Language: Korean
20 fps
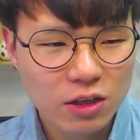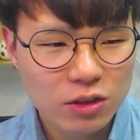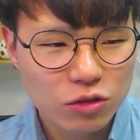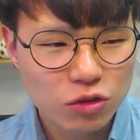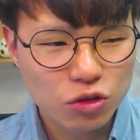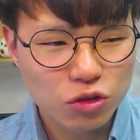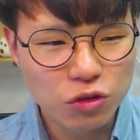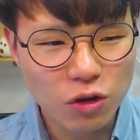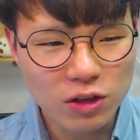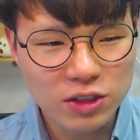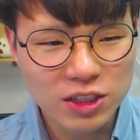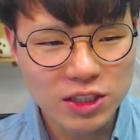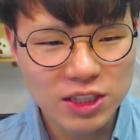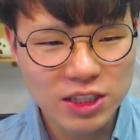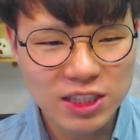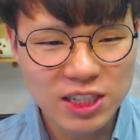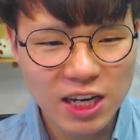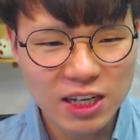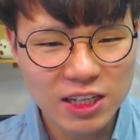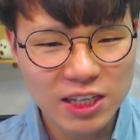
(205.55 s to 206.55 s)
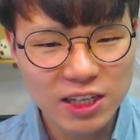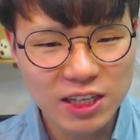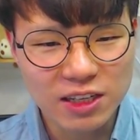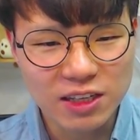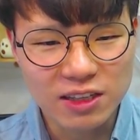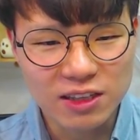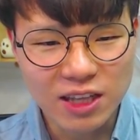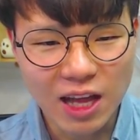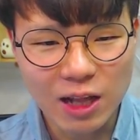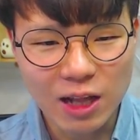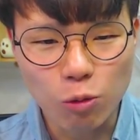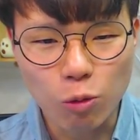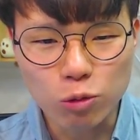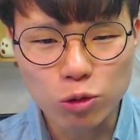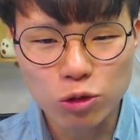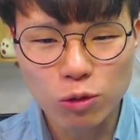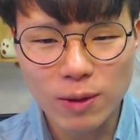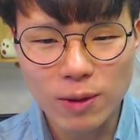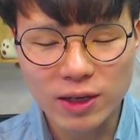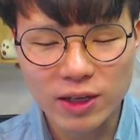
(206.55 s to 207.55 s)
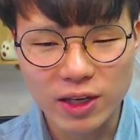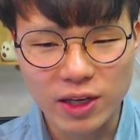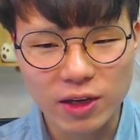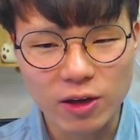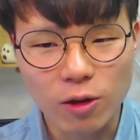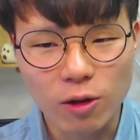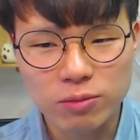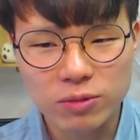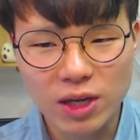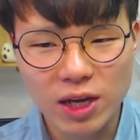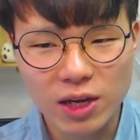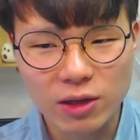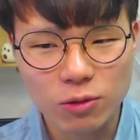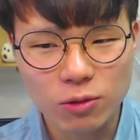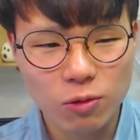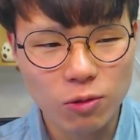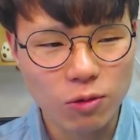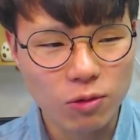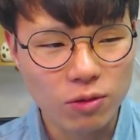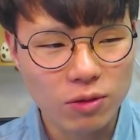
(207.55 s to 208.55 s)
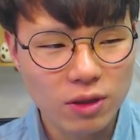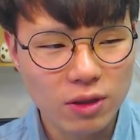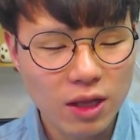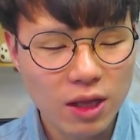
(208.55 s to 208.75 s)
주어진 시간이 단 5초밖에 없다 해도